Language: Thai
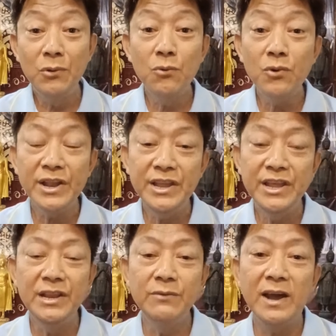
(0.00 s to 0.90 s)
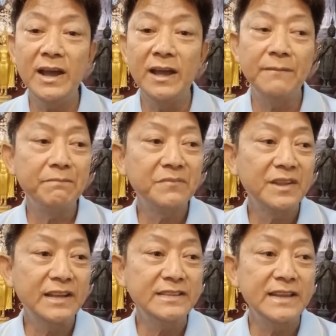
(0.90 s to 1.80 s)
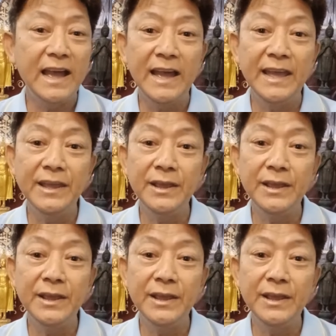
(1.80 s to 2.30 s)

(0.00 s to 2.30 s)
รู้ก็ดีหรือว่ากระจาย